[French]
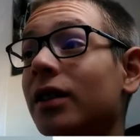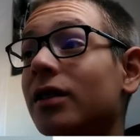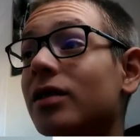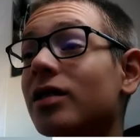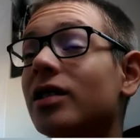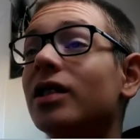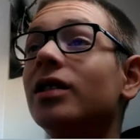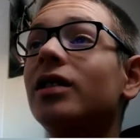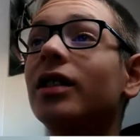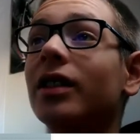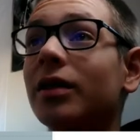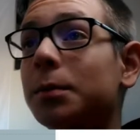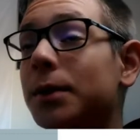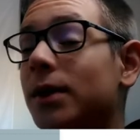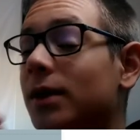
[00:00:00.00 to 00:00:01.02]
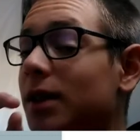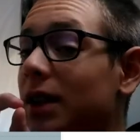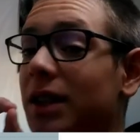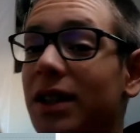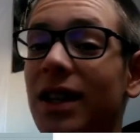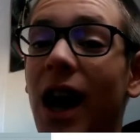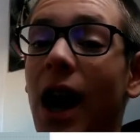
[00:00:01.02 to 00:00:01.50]
C'est
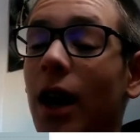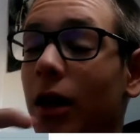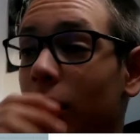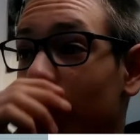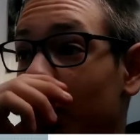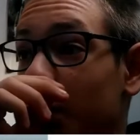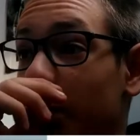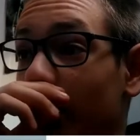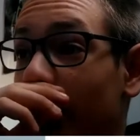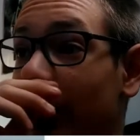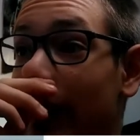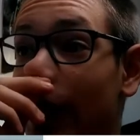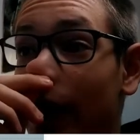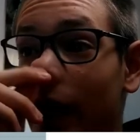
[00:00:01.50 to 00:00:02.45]
ça que pour pourrais.